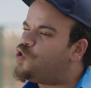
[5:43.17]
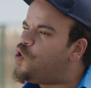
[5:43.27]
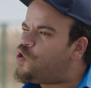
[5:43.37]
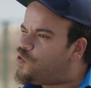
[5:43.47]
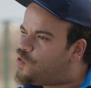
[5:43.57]

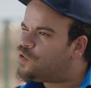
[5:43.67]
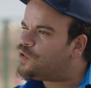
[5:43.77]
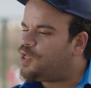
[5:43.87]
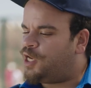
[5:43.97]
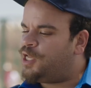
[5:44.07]
كونه
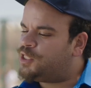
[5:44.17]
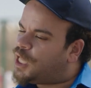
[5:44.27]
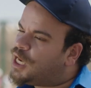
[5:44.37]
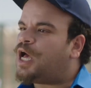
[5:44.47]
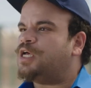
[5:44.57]
اللي
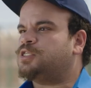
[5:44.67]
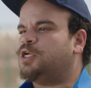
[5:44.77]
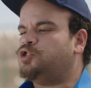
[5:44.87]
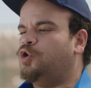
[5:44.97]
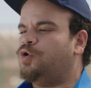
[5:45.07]
يطلع
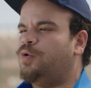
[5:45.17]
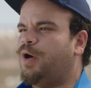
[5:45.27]
اسرار شغله